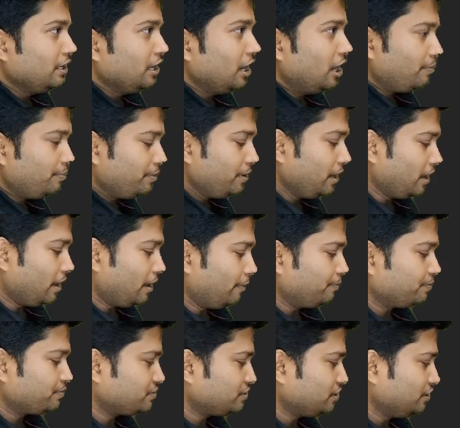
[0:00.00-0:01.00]
यहां पे
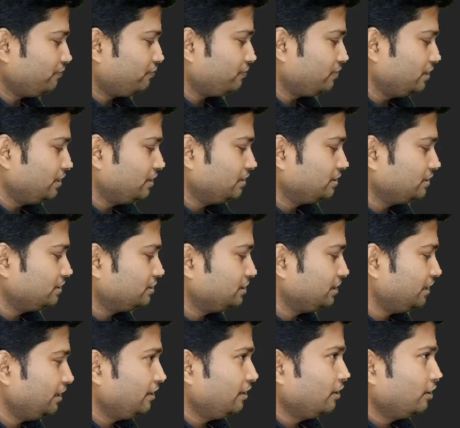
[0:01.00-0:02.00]
आप सिर्फ लिख
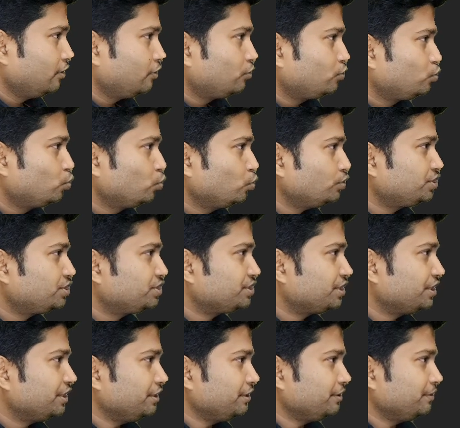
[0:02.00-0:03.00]
दीजिए टू
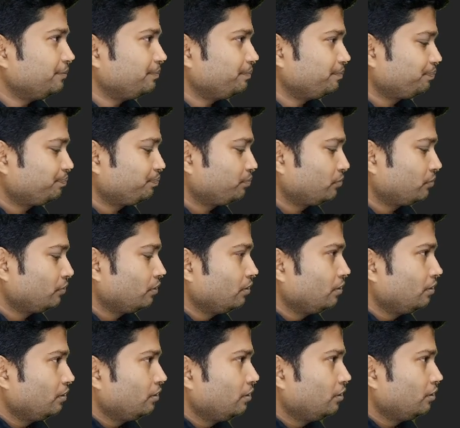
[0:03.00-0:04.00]
स्ट्रिंग
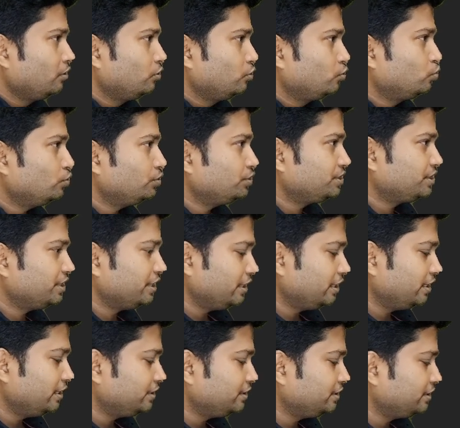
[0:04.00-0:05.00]
टू
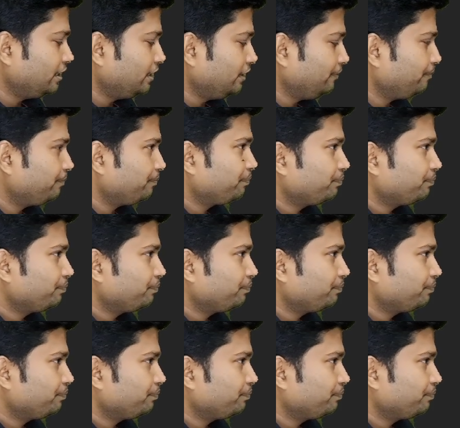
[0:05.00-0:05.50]
स्ट्रिंग लिख दिया